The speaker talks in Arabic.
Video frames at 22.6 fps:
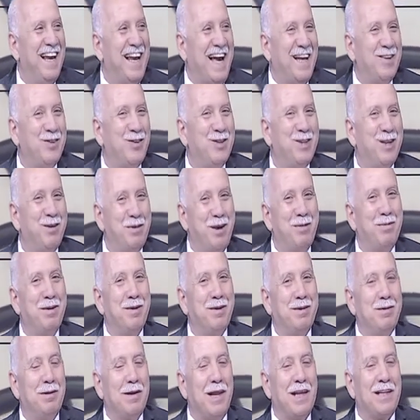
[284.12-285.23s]
اللي عنده سمنه
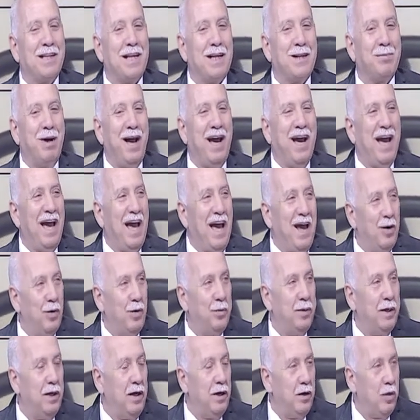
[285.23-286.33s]
بيتنطط مع
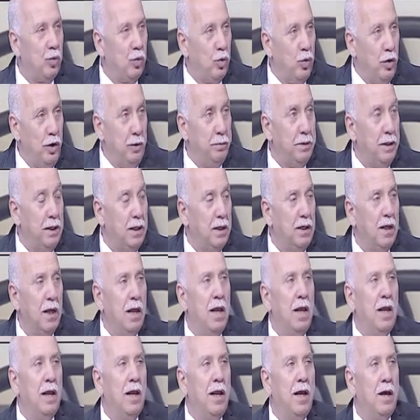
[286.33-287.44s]
اهله بيروح بيجي
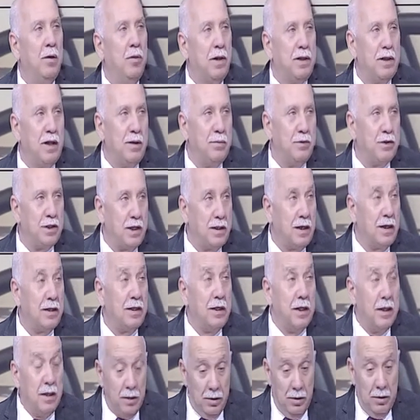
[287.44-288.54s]
لا يا ولاد انا مش قادره
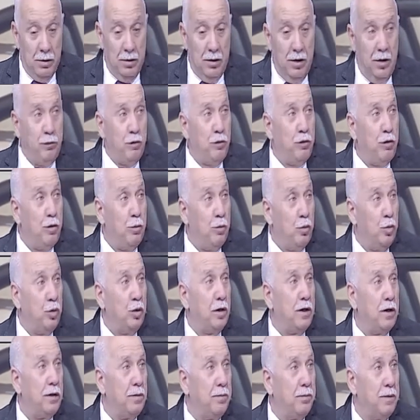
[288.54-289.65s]
لفوا في
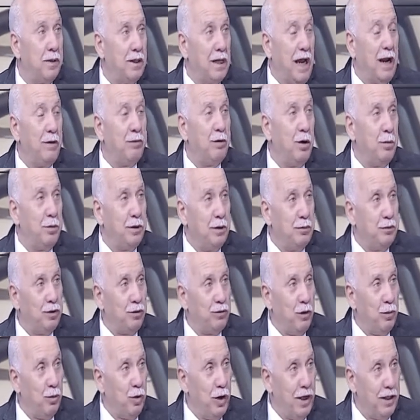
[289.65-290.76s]
المول انت عارفه لو بتمشي
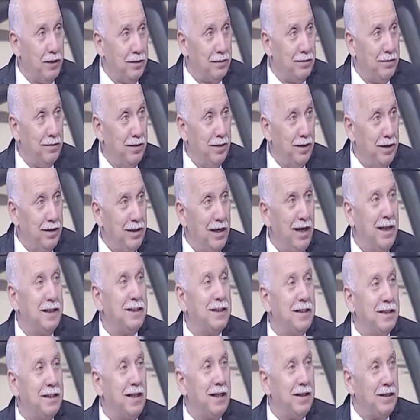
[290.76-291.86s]
في المولات تلاقي
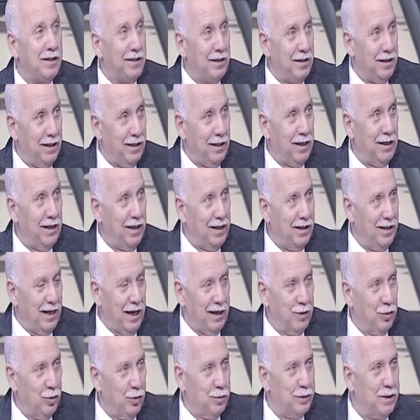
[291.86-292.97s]
ستات كده
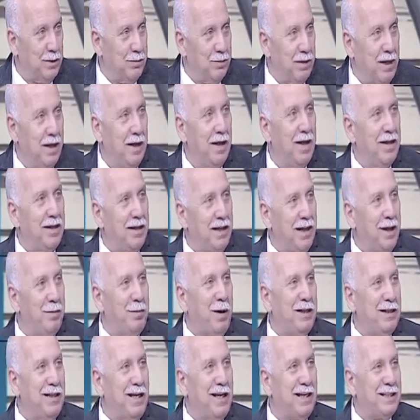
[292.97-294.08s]
عندهم سمنه تلاقيهم
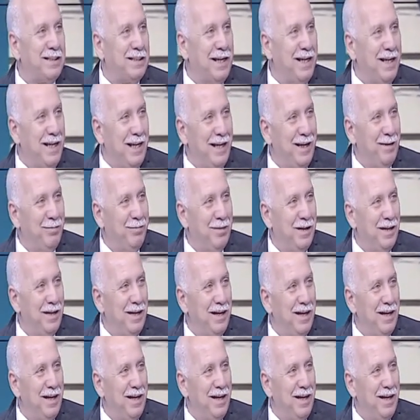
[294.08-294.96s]
قاعدين على السلالم